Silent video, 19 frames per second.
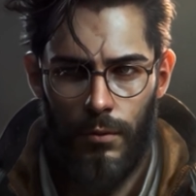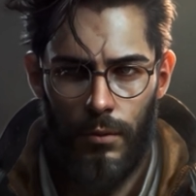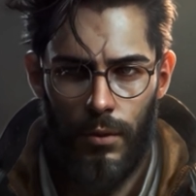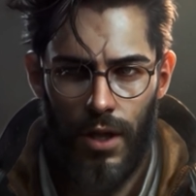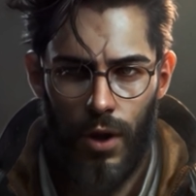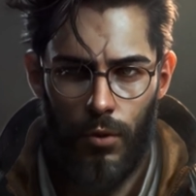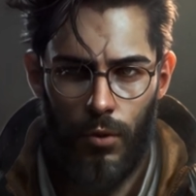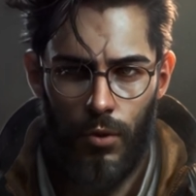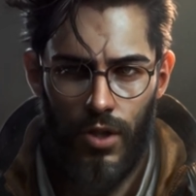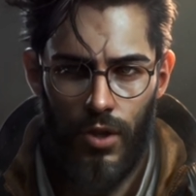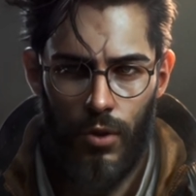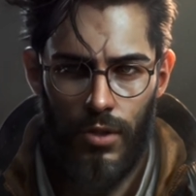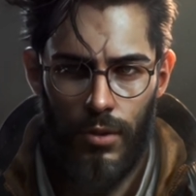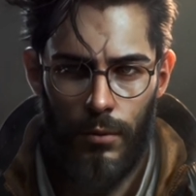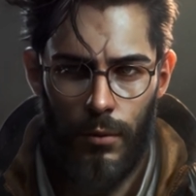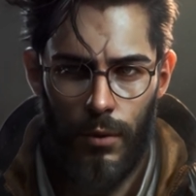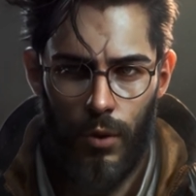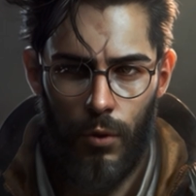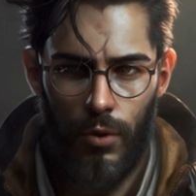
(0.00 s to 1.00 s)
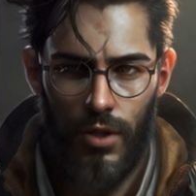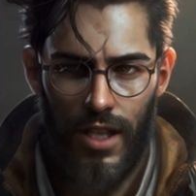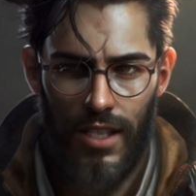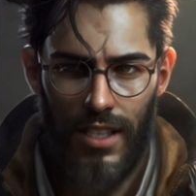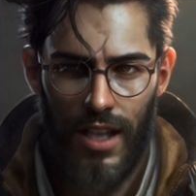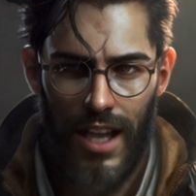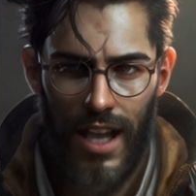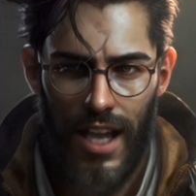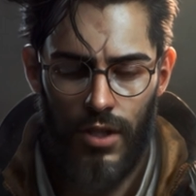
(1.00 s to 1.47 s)
Mientras los amigos
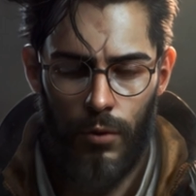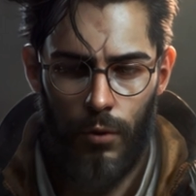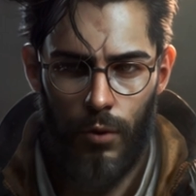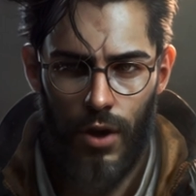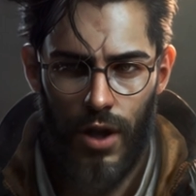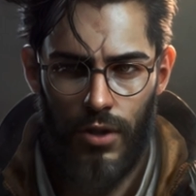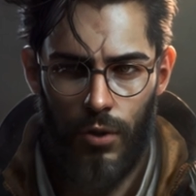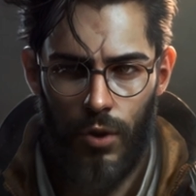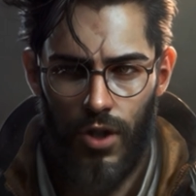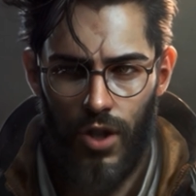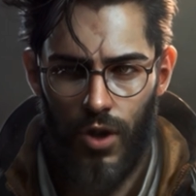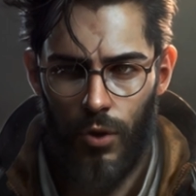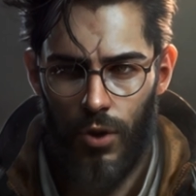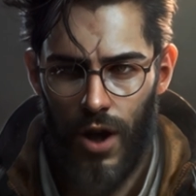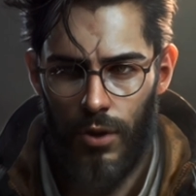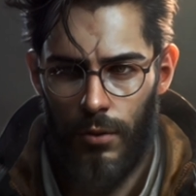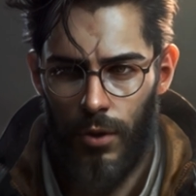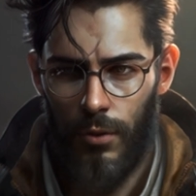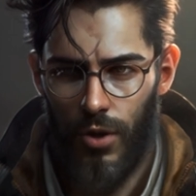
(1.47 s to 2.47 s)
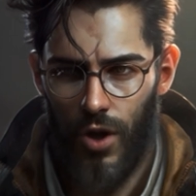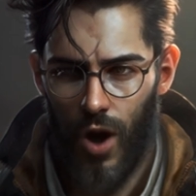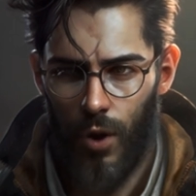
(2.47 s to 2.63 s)
seguían explorando la ciudad,